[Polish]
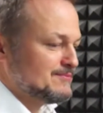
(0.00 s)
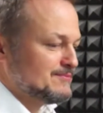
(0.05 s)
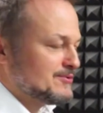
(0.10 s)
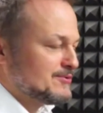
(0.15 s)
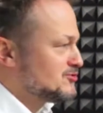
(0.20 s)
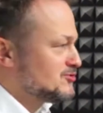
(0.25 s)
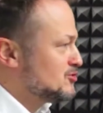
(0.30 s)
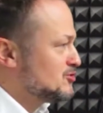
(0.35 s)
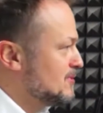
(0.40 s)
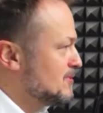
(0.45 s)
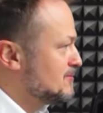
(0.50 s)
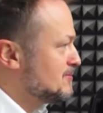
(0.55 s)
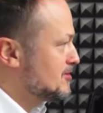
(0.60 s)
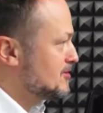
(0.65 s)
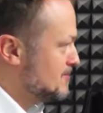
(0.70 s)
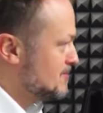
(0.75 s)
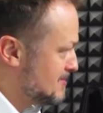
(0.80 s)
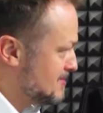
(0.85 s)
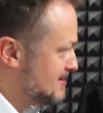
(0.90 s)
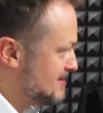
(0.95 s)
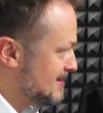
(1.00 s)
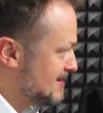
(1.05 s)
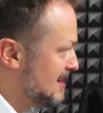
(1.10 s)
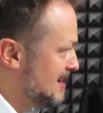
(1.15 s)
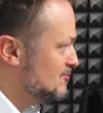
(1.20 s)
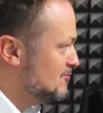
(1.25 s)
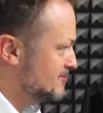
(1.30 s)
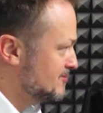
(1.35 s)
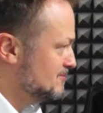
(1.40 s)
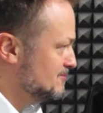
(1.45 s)
Proszę, tu pan ma trochę
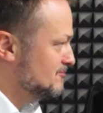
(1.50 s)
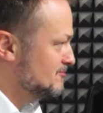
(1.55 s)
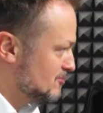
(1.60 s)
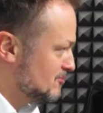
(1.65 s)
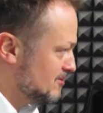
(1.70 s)
materiały, co my w ogóle